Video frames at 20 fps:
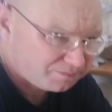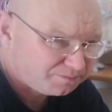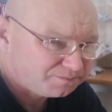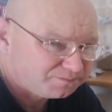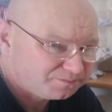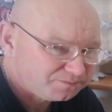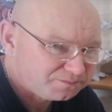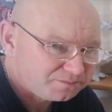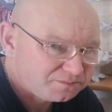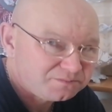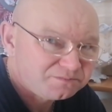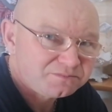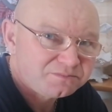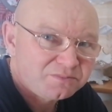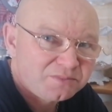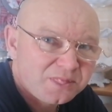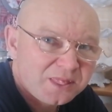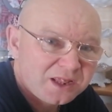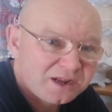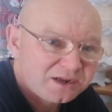Не хочет
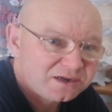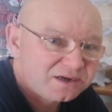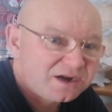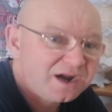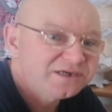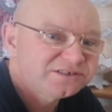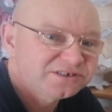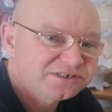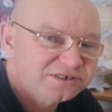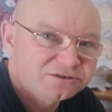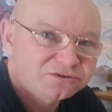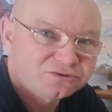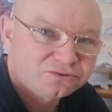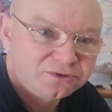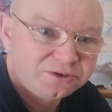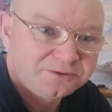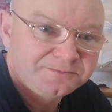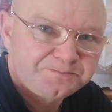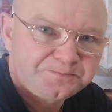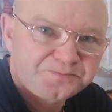человек... Э, Кальций
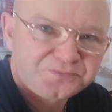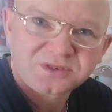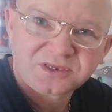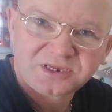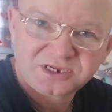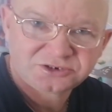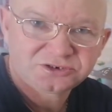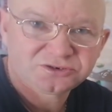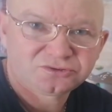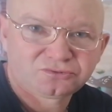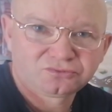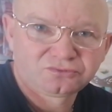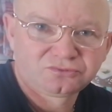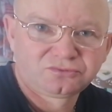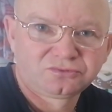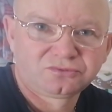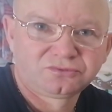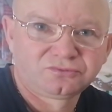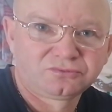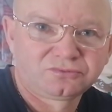открой. Я сейчас
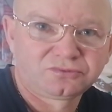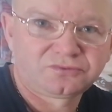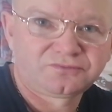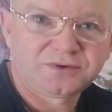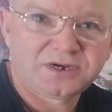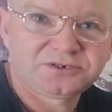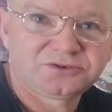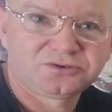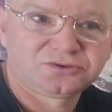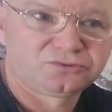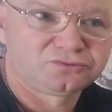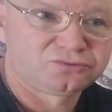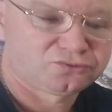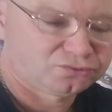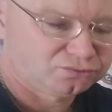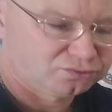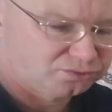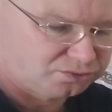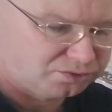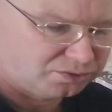уйду. Ну, Че? Хватит, ну
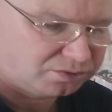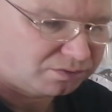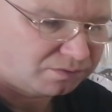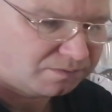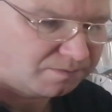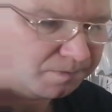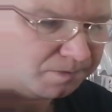что ты?